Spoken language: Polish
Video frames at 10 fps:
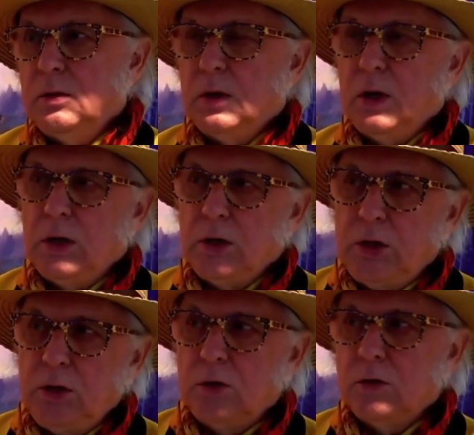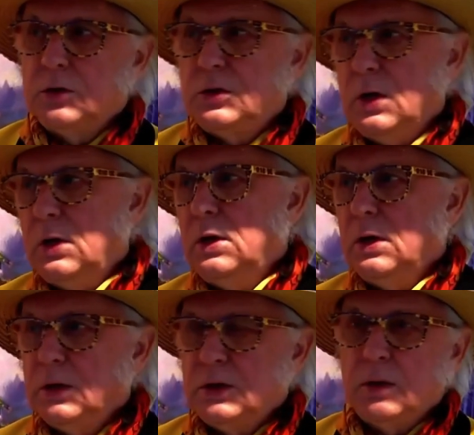religijno-kościelne,
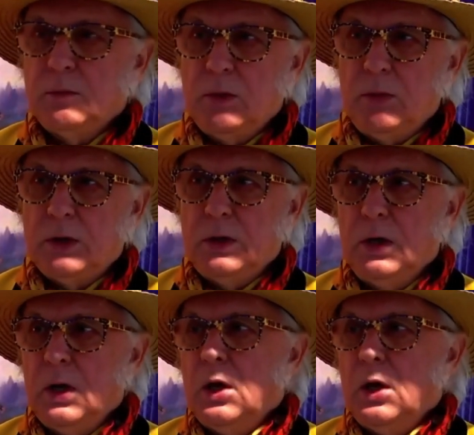jakieś tam tematy,